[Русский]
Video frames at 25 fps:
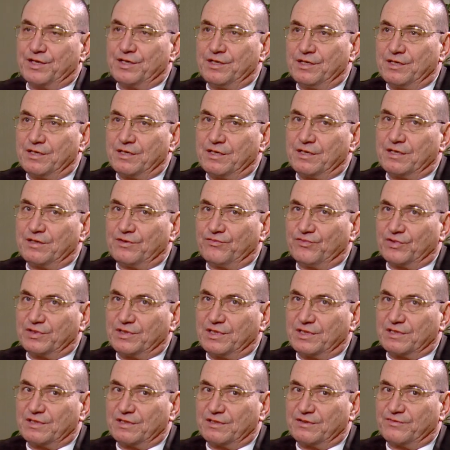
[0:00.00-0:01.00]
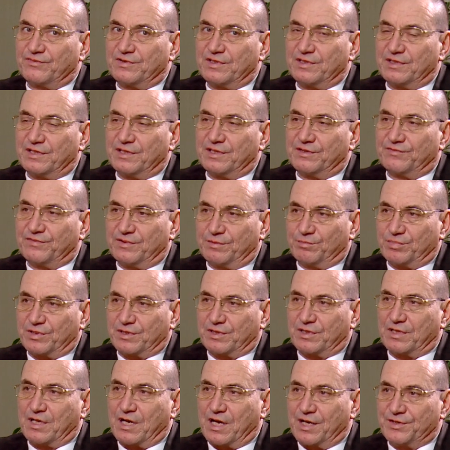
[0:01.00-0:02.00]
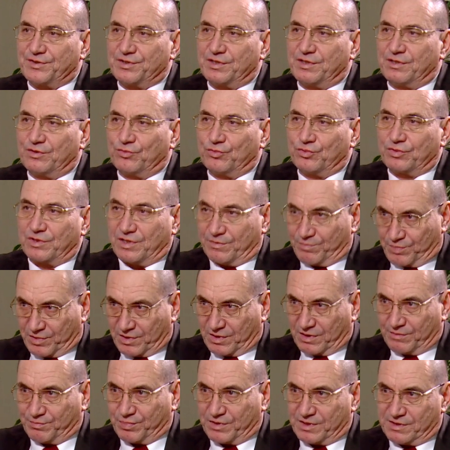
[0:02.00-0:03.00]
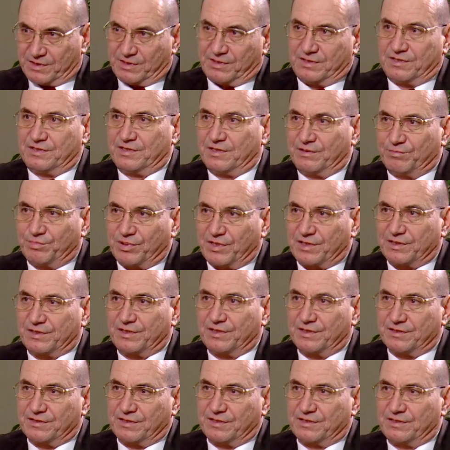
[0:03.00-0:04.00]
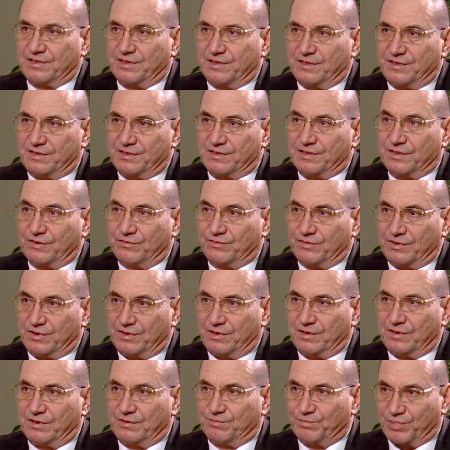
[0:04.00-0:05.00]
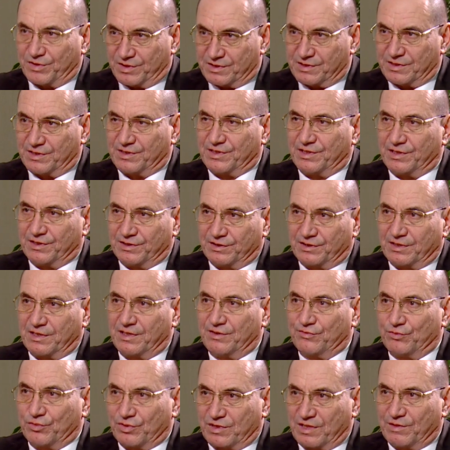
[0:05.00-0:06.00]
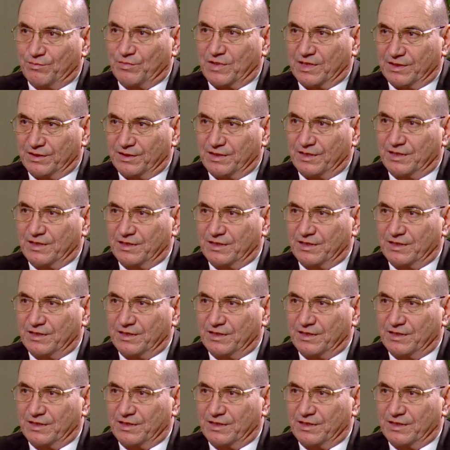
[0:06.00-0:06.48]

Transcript: И вот эти двойные выборы, они укрепили позиции партии социалистов и президента его команды.